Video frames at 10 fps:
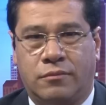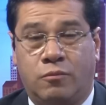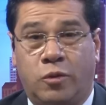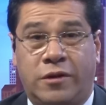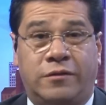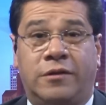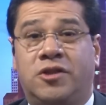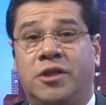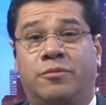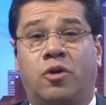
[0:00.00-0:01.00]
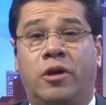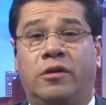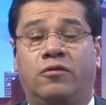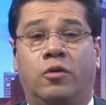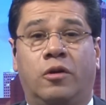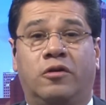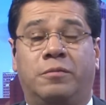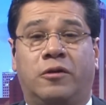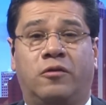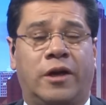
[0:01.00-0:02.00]
Pues este es Chip Rogers, uno de los
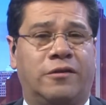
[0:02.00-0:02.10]
personajes,